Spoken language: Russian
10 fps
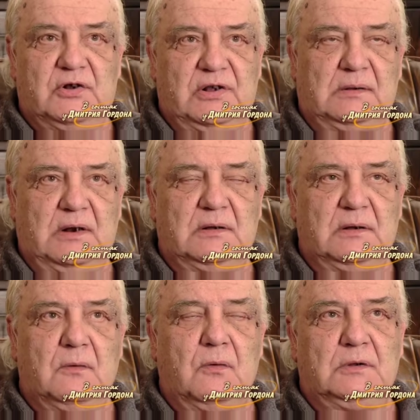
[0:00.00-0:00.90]

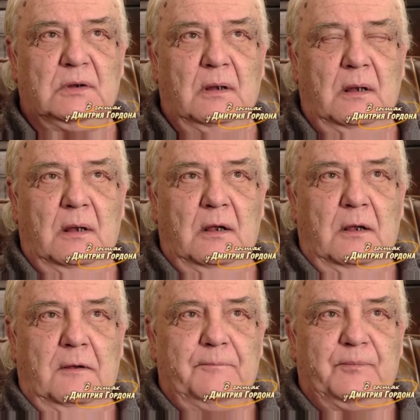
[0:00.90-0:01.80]
63-й год.
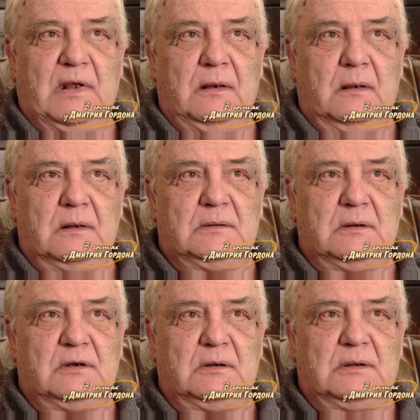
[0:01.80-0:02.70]
Я,
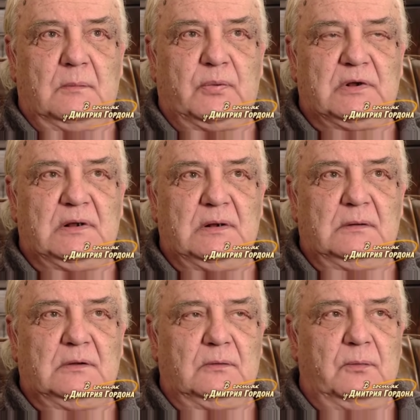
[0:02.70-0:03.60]
значит, там просидел
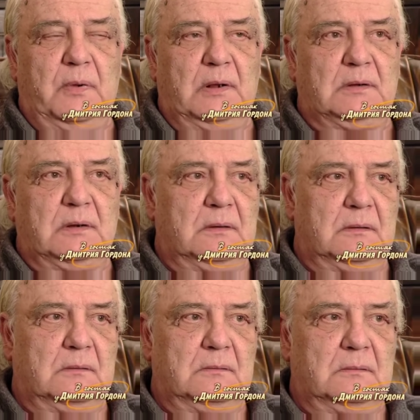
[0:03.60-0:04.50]
на
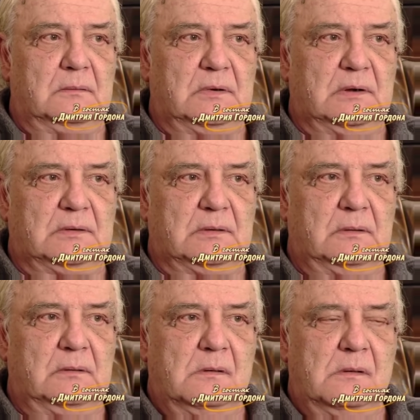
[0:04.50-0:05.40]
Лубянке
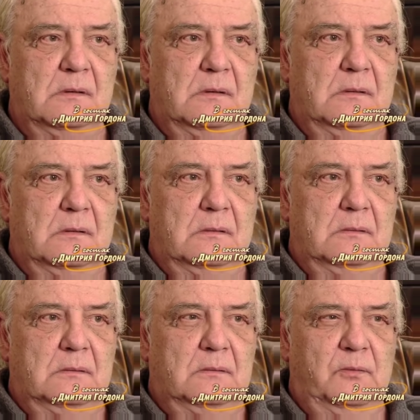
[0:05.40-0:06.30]
где-то
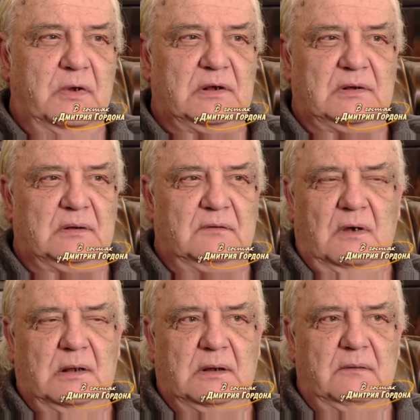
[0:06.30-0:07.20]
ну, месяца
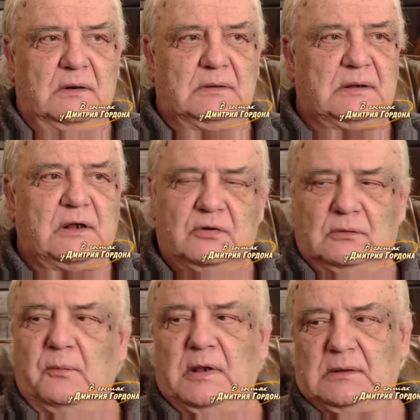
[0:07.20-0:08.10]
два, наверное. Тогда еще
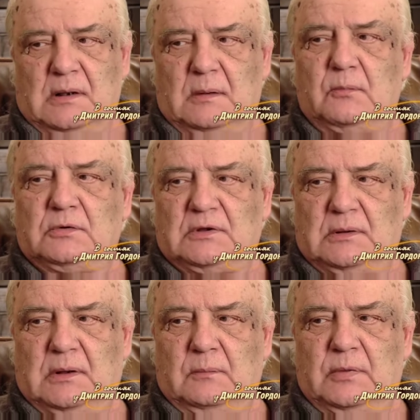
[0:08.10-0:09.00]
Лубянка
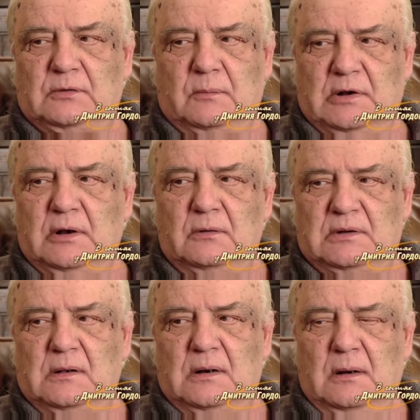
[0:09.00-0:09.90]
работала, потом они ее
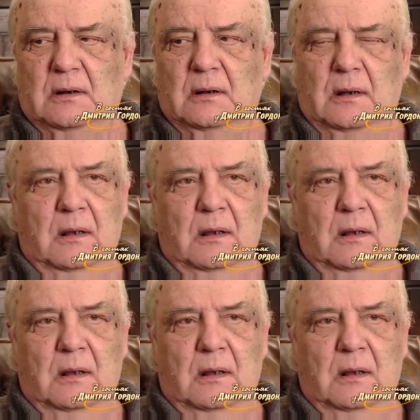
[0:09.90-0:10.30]
закрыли.